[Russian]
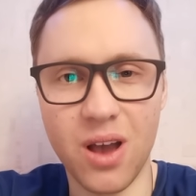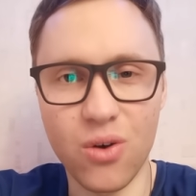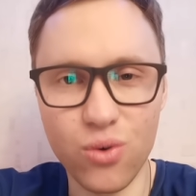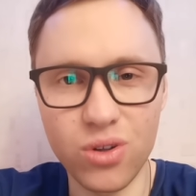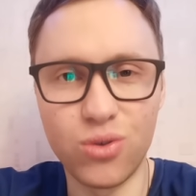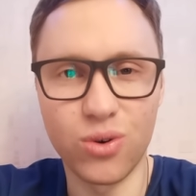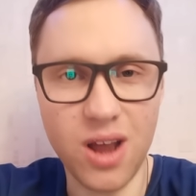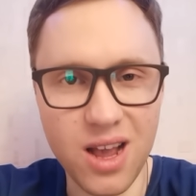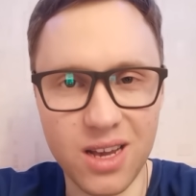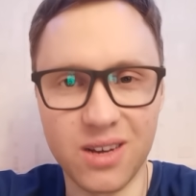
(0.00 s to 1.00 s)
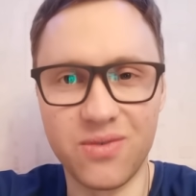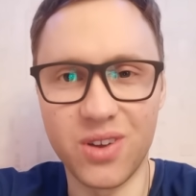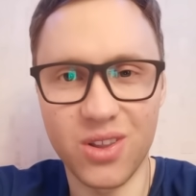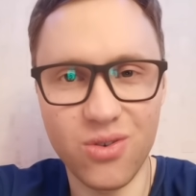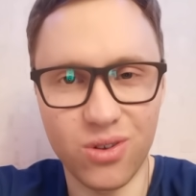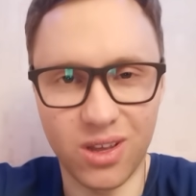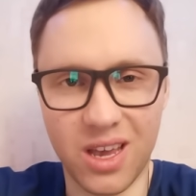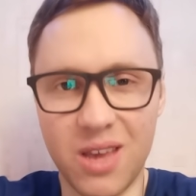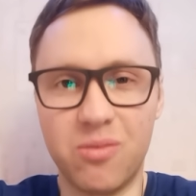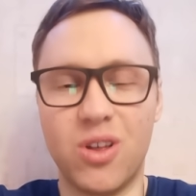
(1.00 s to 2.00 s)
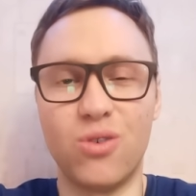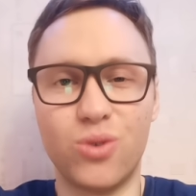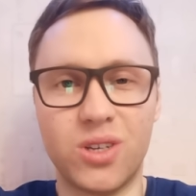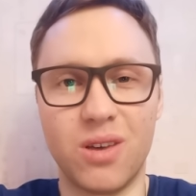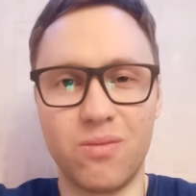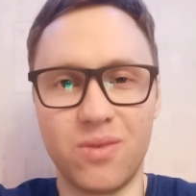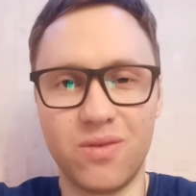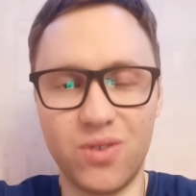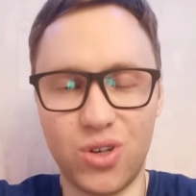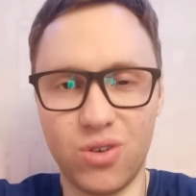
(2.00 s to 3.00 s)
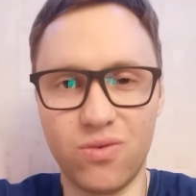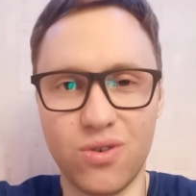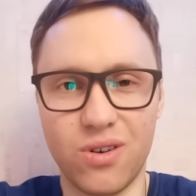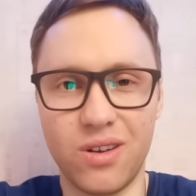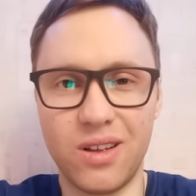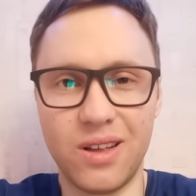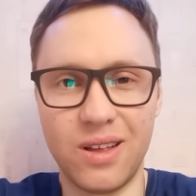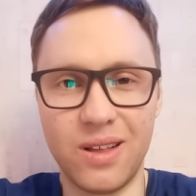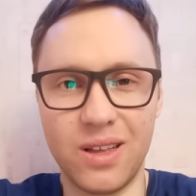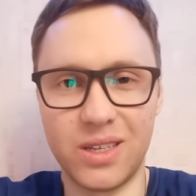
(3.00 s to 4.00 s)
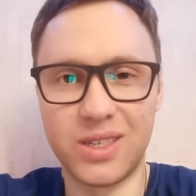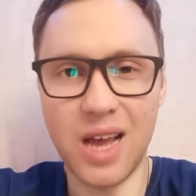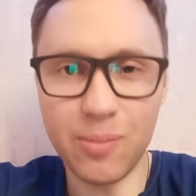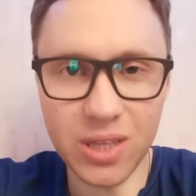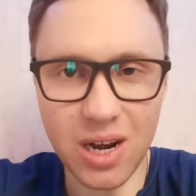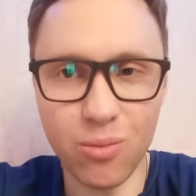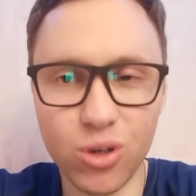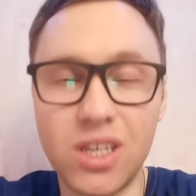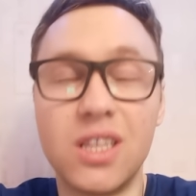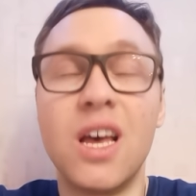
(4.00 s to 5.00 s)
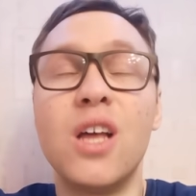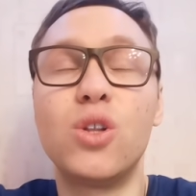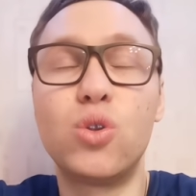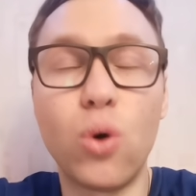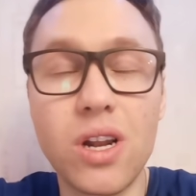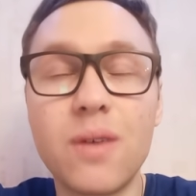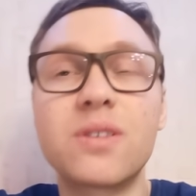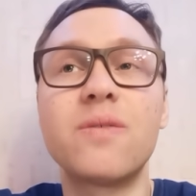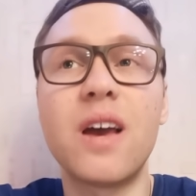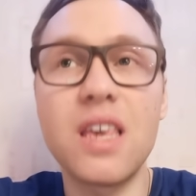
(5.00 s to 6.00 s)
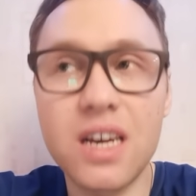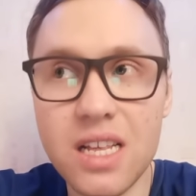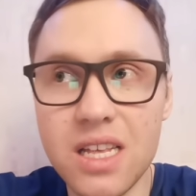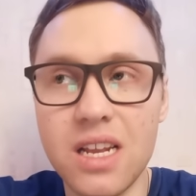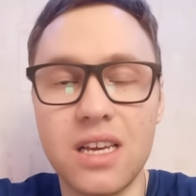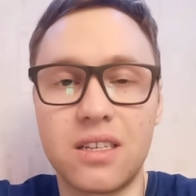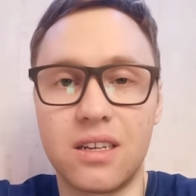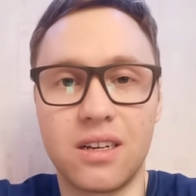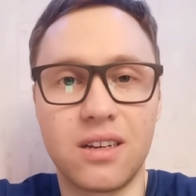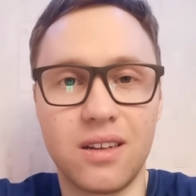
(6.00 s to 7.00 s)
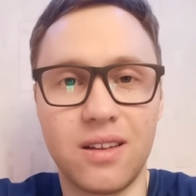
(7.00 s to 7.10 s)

Какой дурак их вернет каким-то русским? Вы чего? Запад работает только в своих интересах.